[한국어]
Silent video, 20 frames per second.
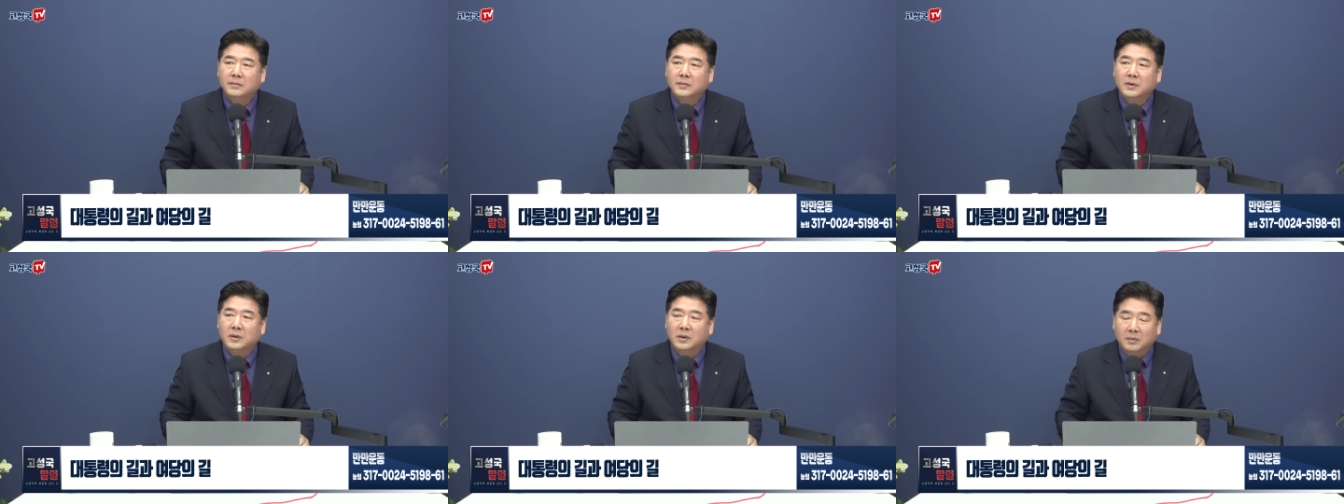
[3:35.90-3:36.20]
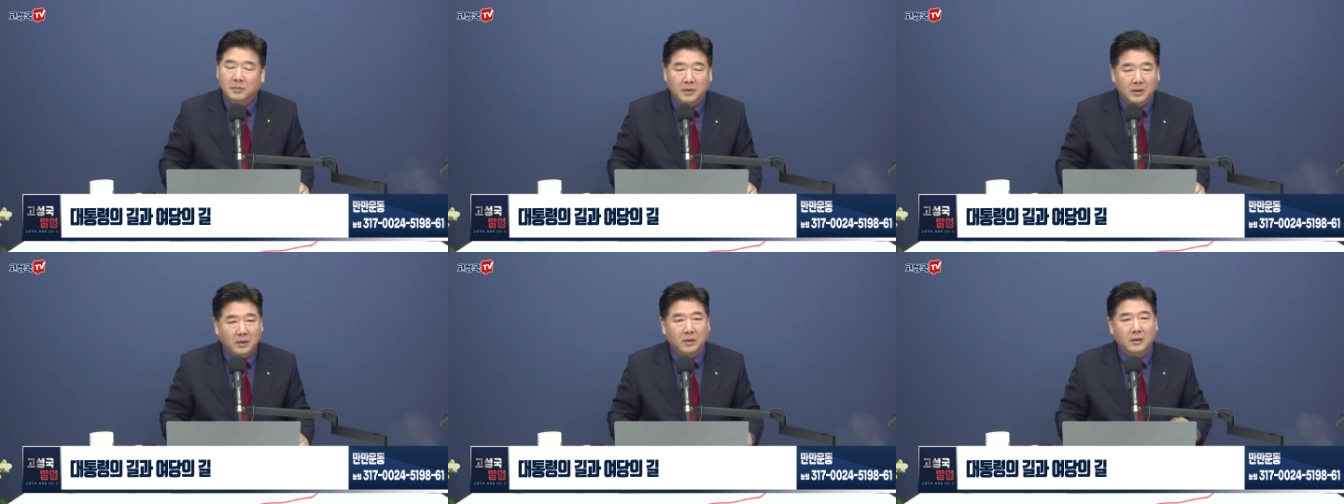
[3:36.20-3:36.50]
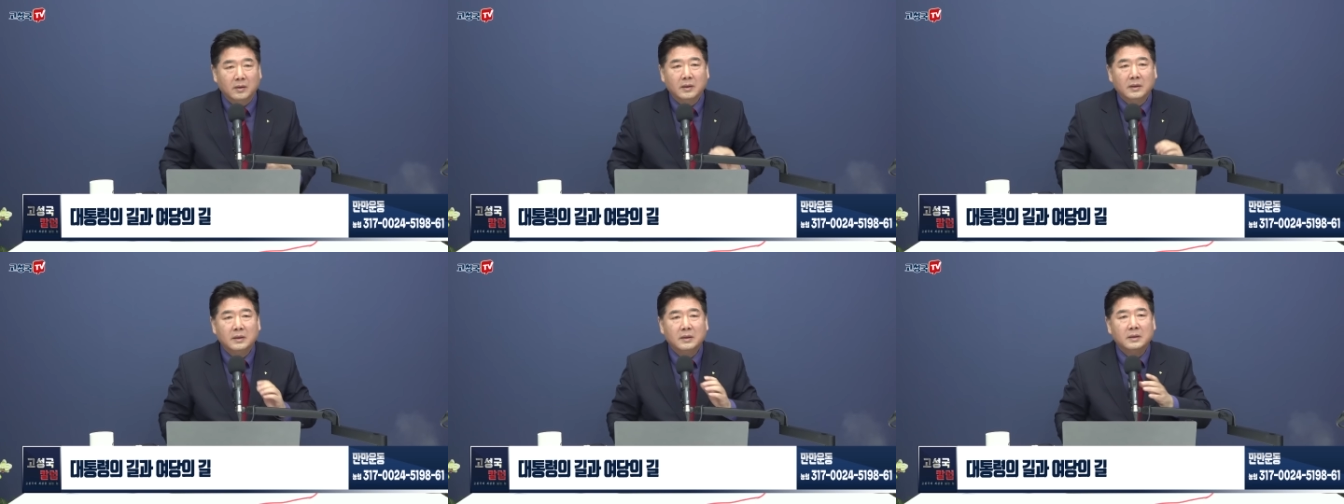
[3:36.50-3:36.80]
그러면
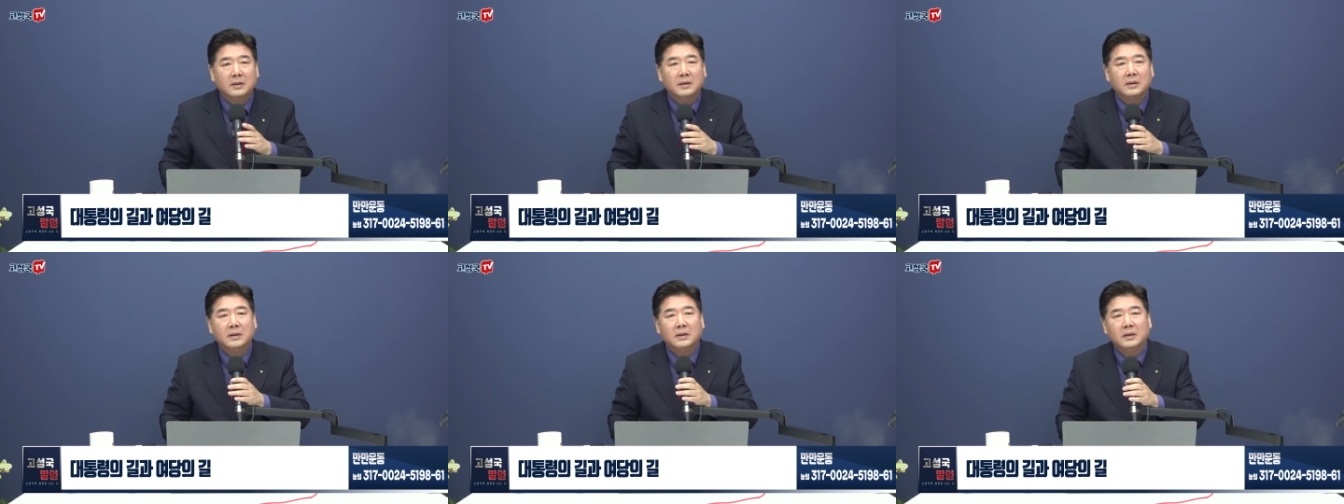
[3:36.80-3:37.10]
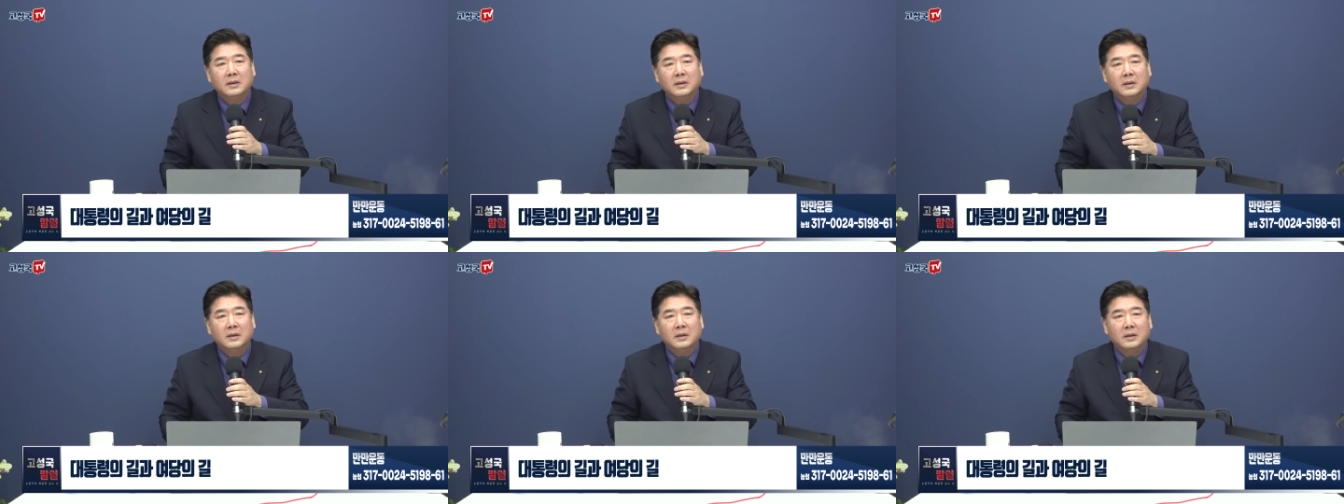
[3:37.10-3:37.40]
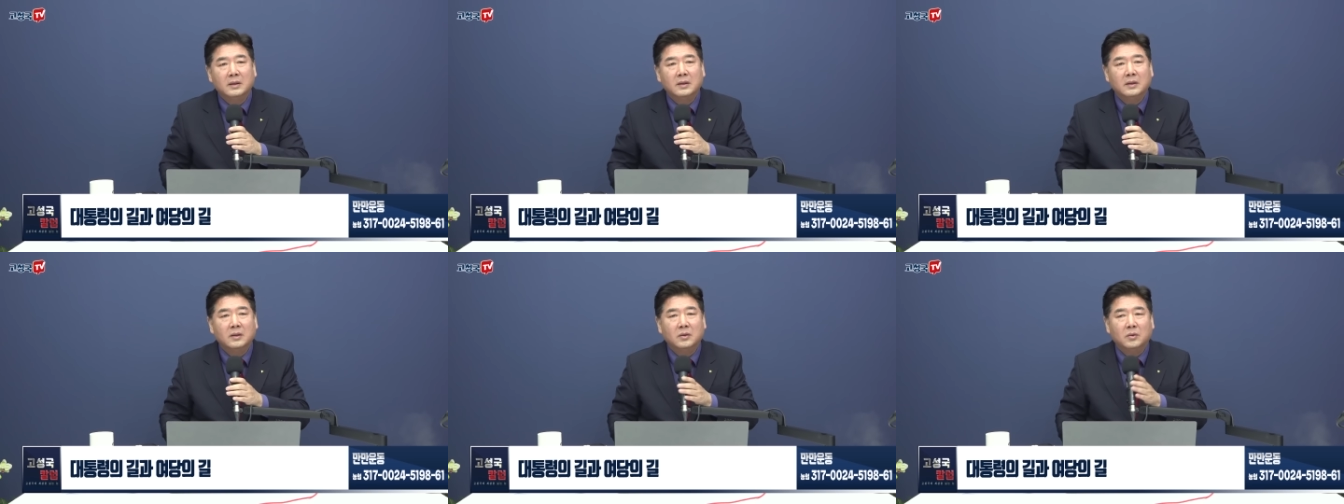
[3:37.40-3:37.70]

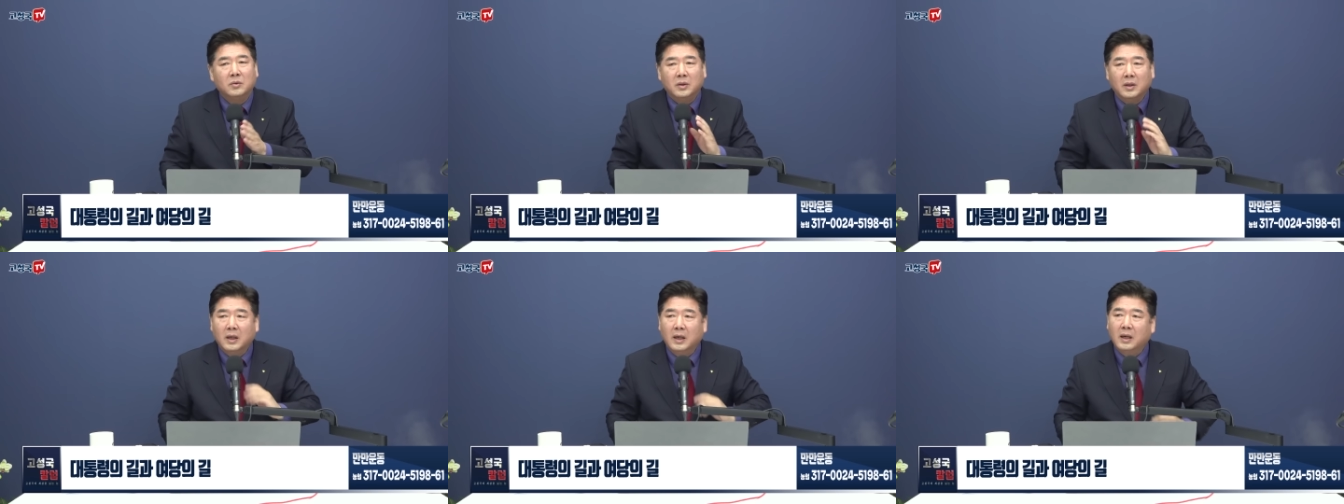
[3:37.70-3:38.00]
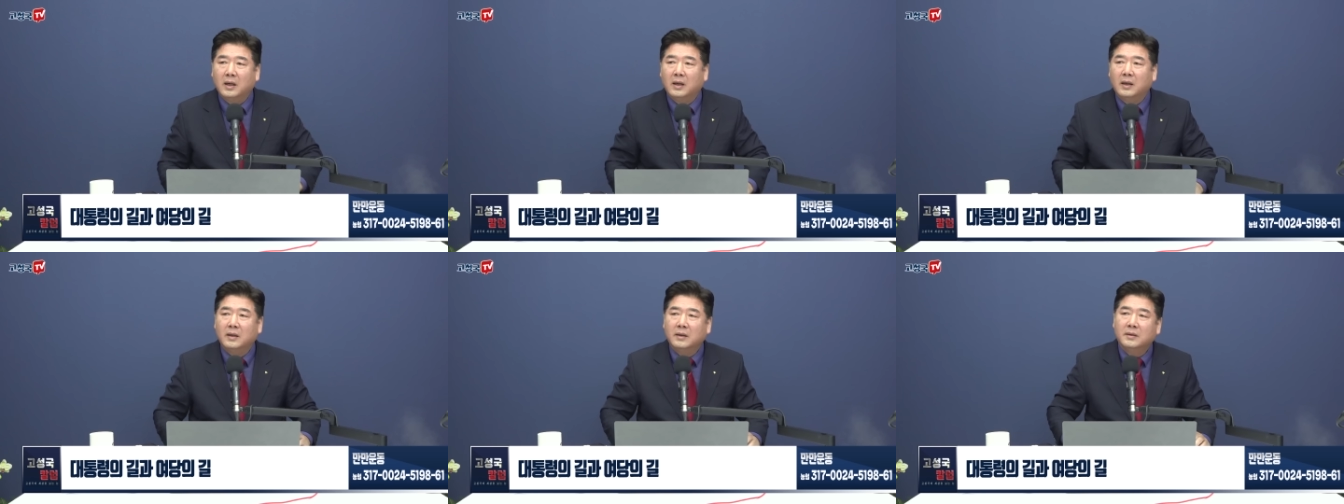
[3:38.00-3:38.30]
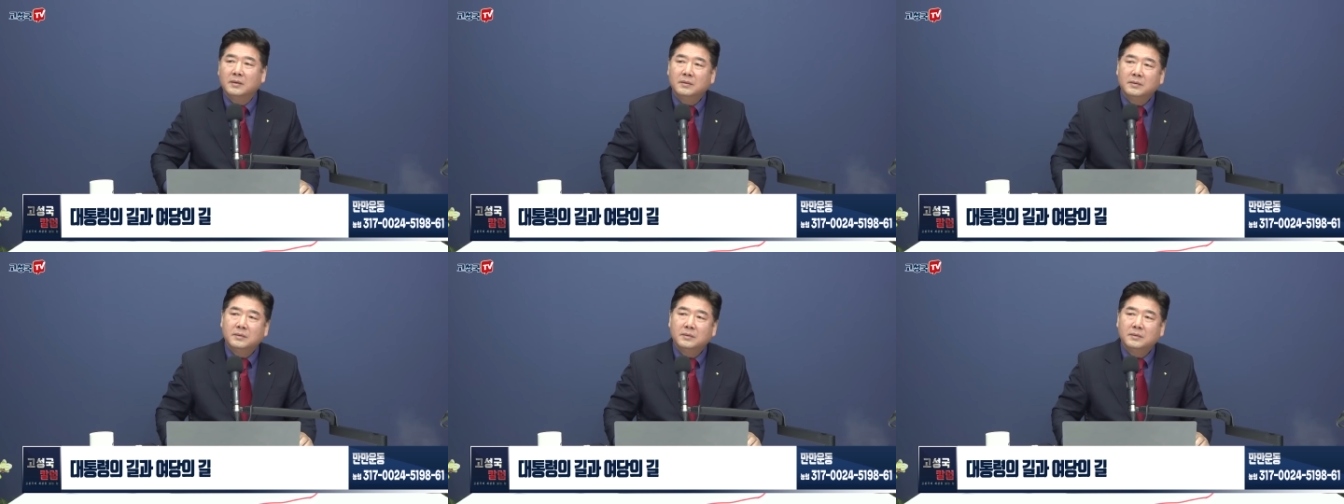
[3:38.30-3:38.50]
우리가